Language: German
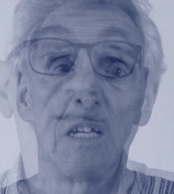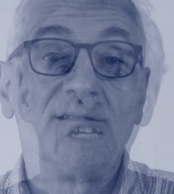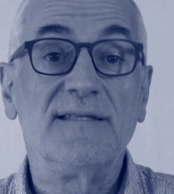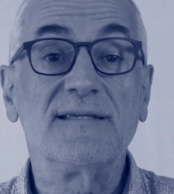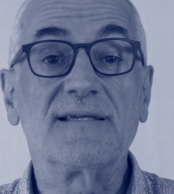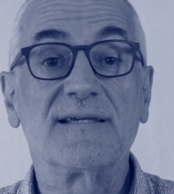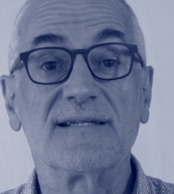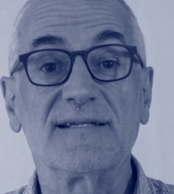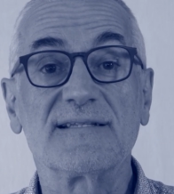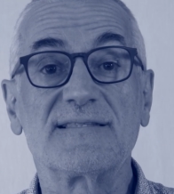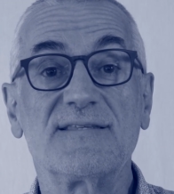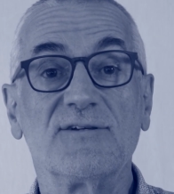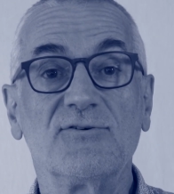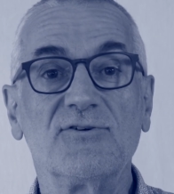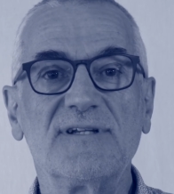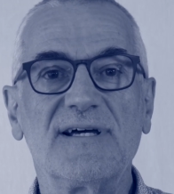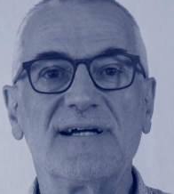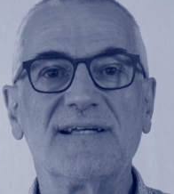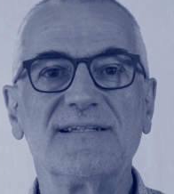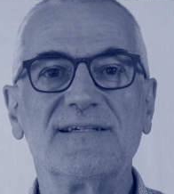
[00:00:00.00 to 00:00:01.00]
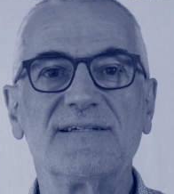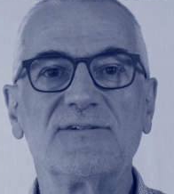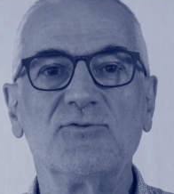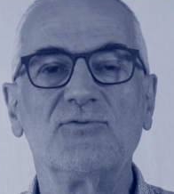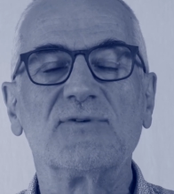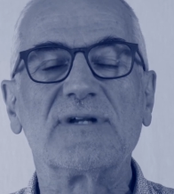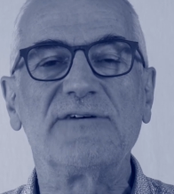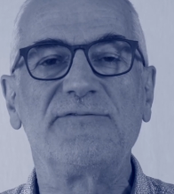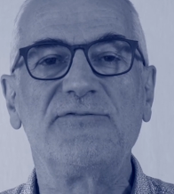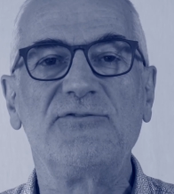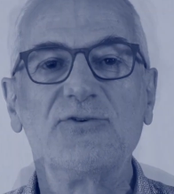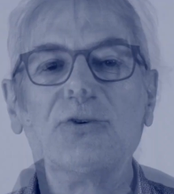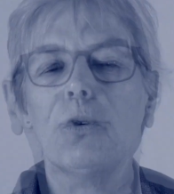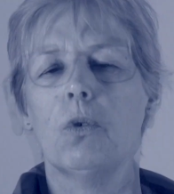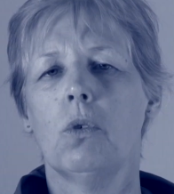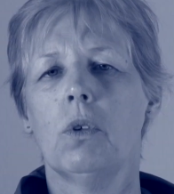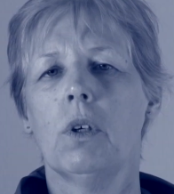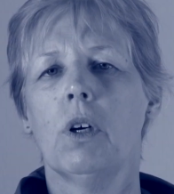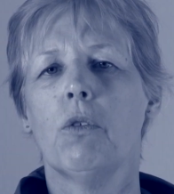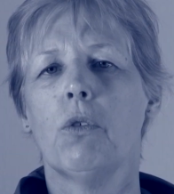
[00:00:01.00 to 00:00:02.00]
die Kreation einer
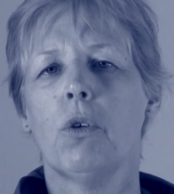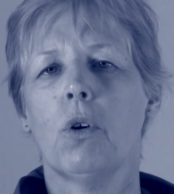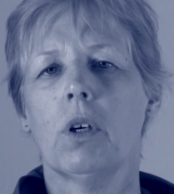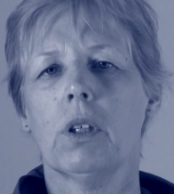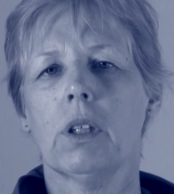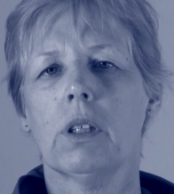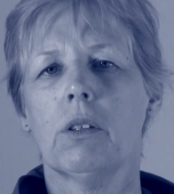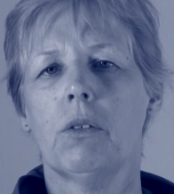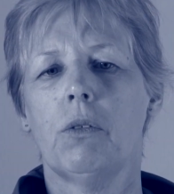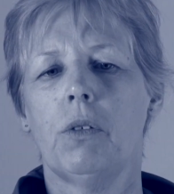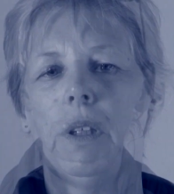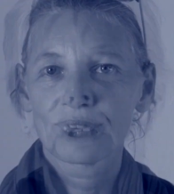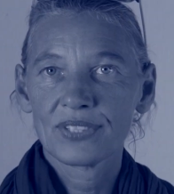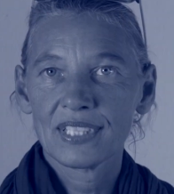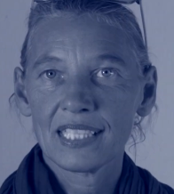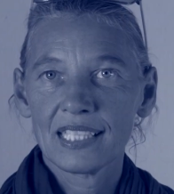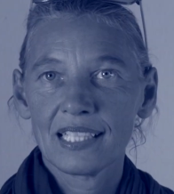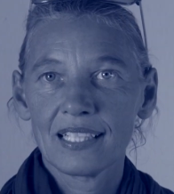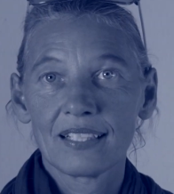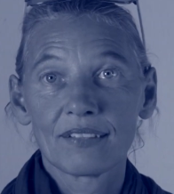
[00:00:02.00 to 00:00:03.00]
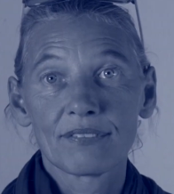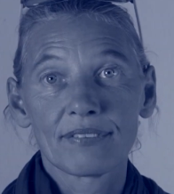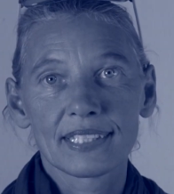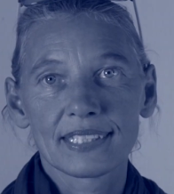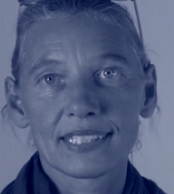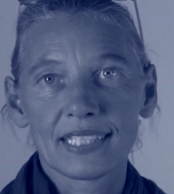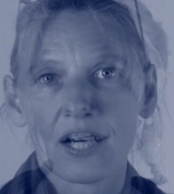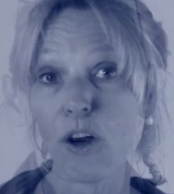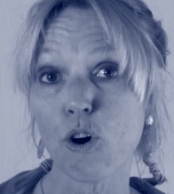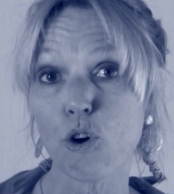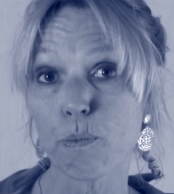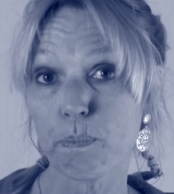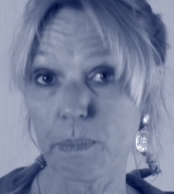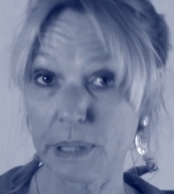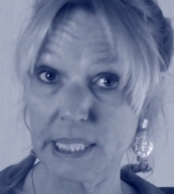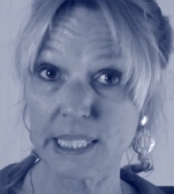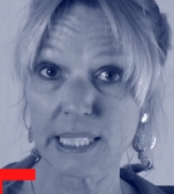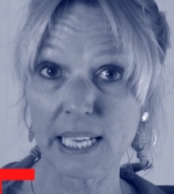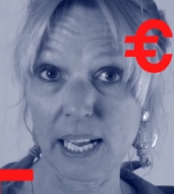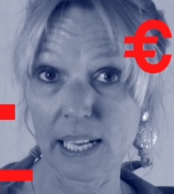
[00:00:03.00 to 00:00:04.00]
Uraführung fordert viel, was auch
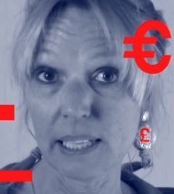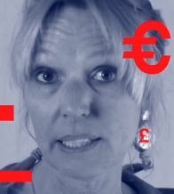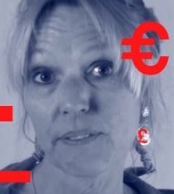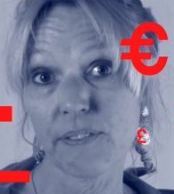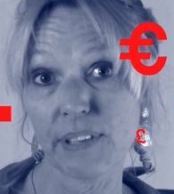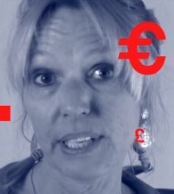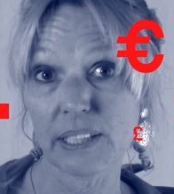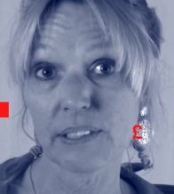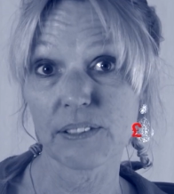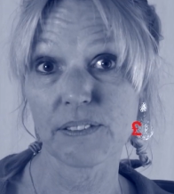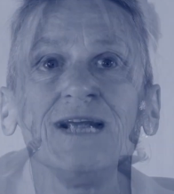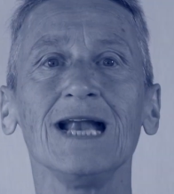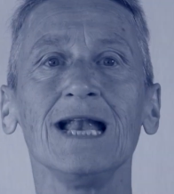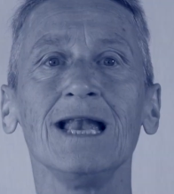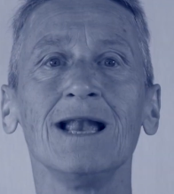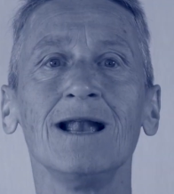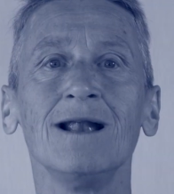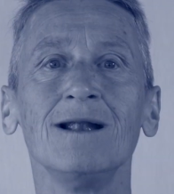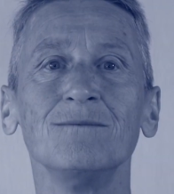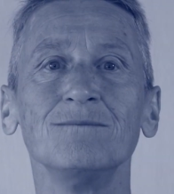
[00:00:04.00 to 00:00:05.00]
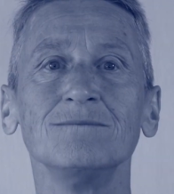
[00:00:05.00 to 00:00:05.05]
bezahlt werden will.